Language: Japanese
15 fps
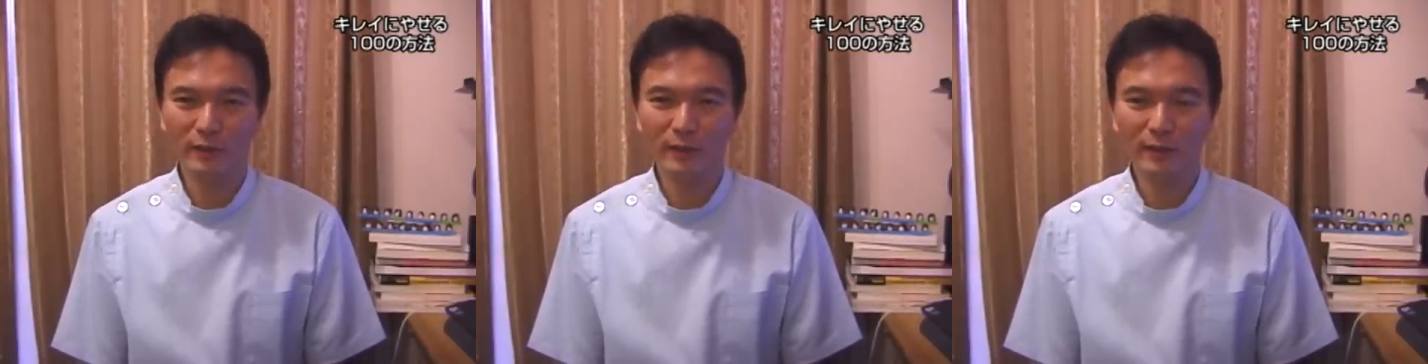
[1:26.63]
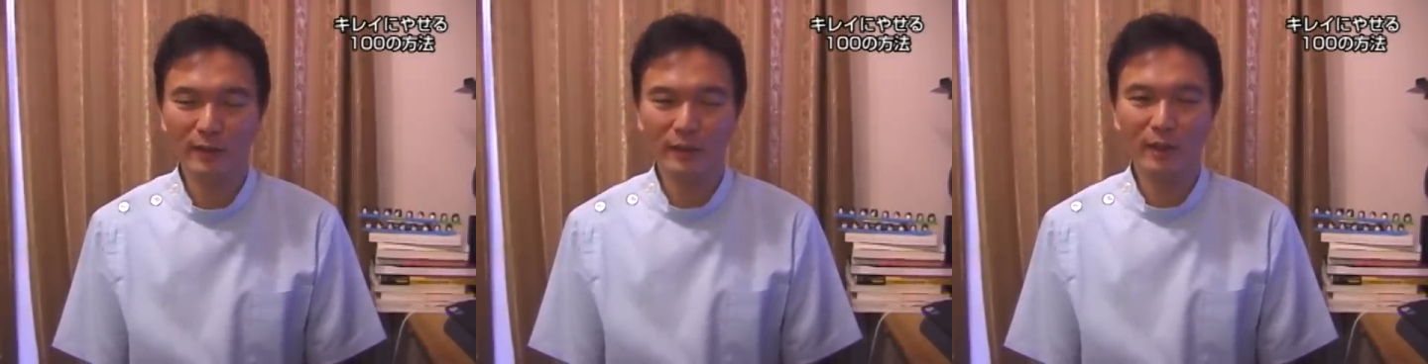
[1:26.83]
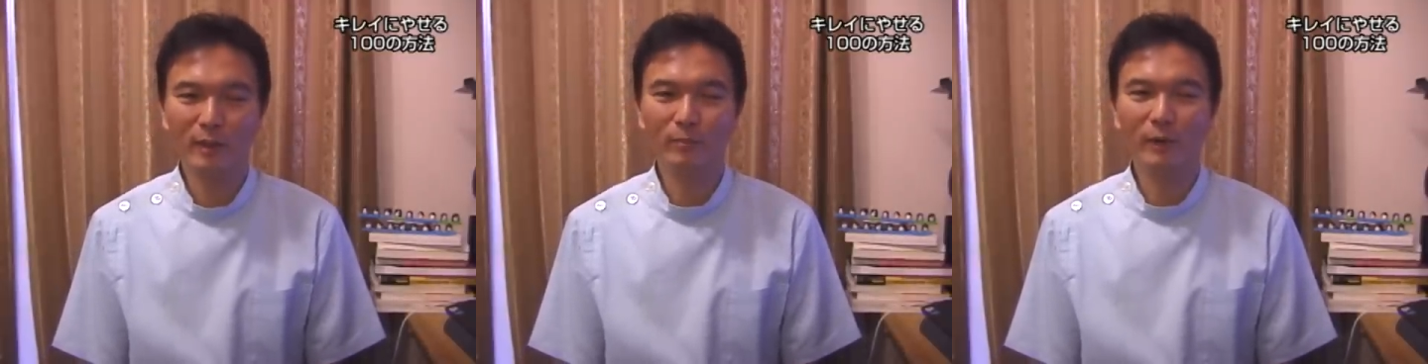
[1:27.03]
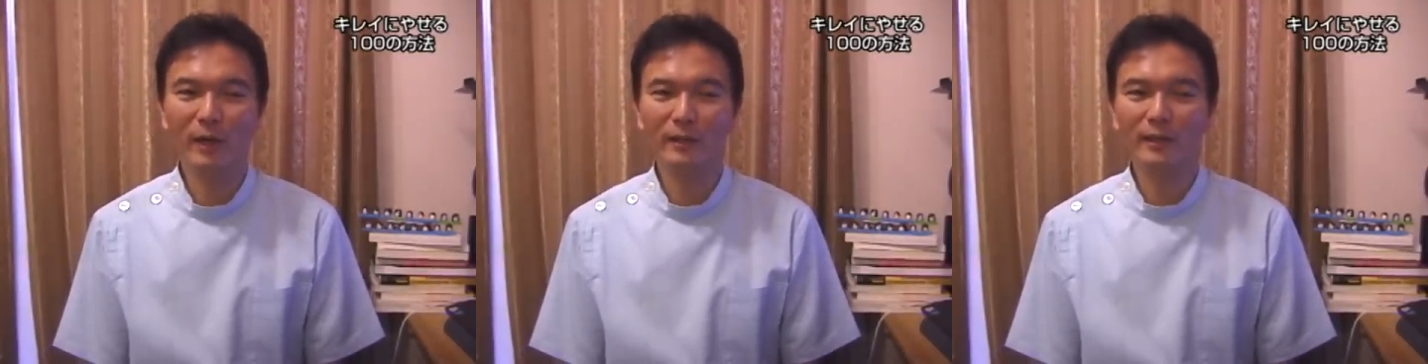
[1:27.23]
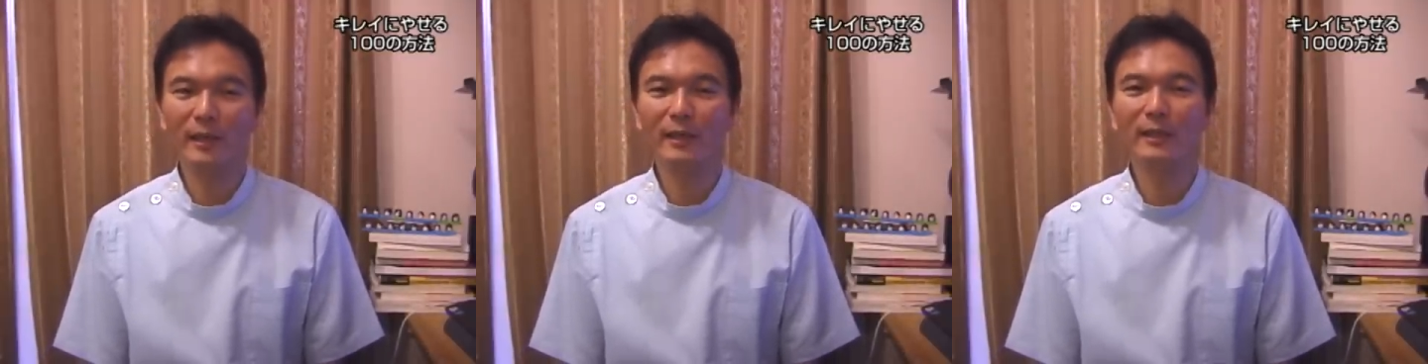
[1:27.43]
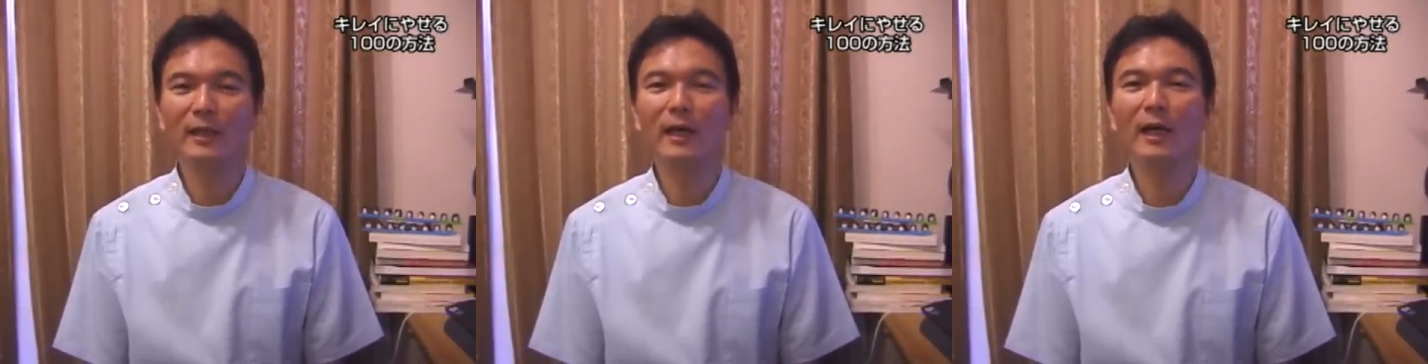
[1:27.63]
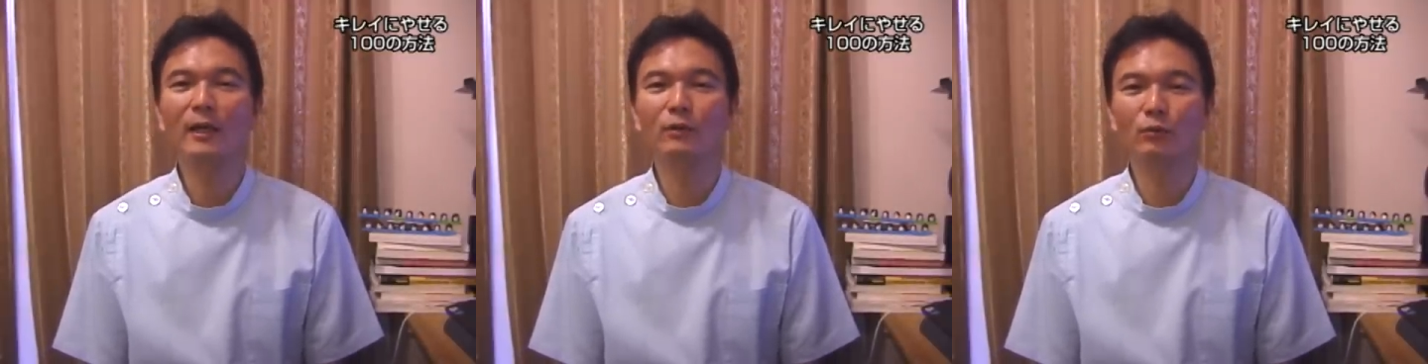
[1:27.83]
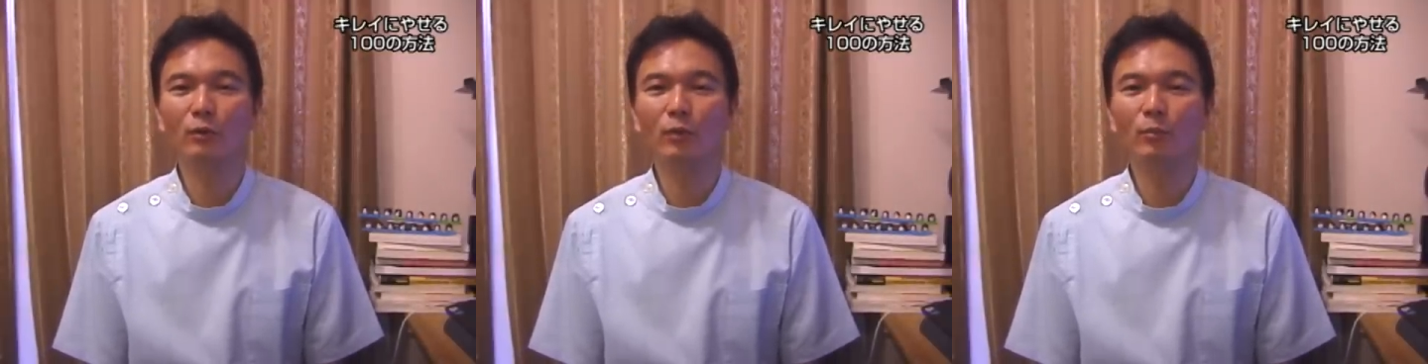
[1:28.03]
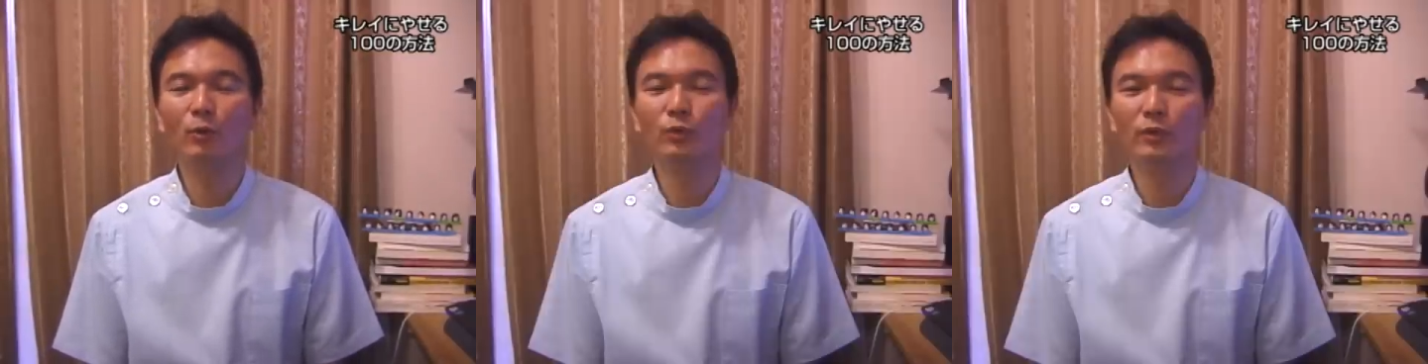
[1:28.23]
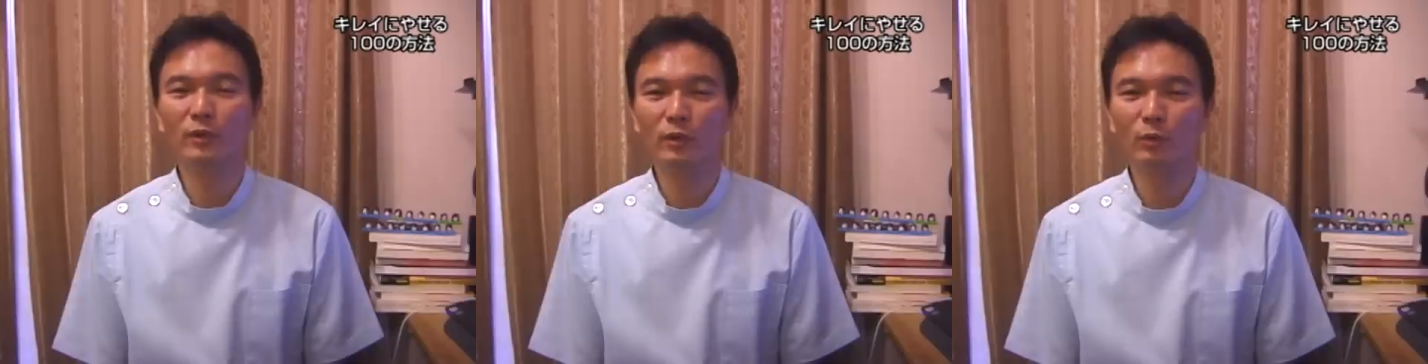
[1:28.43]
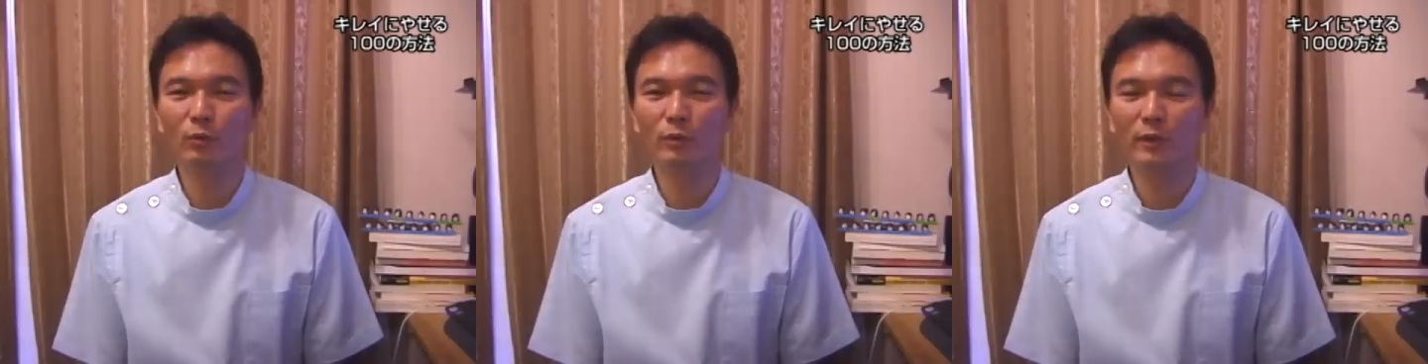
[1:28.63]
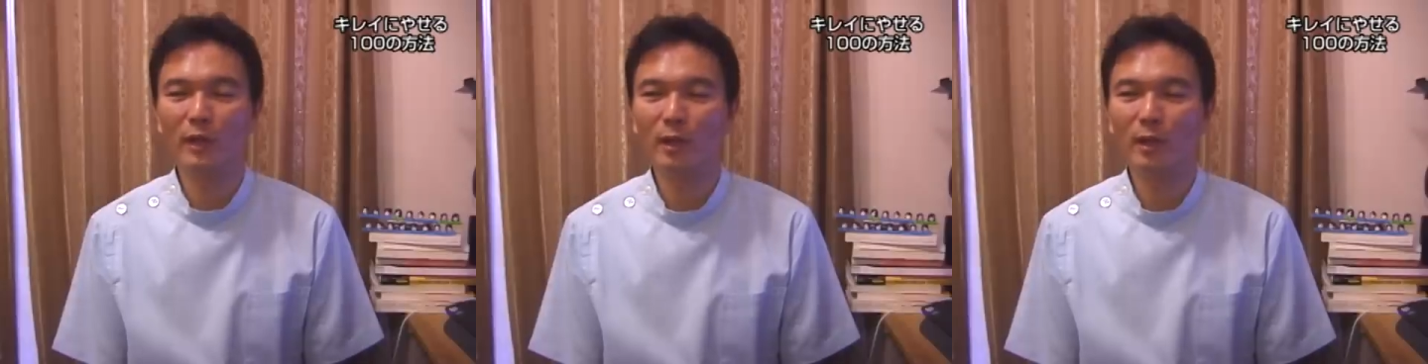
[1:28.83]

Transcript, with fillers: いただければ当たりがあるとは思うんですけど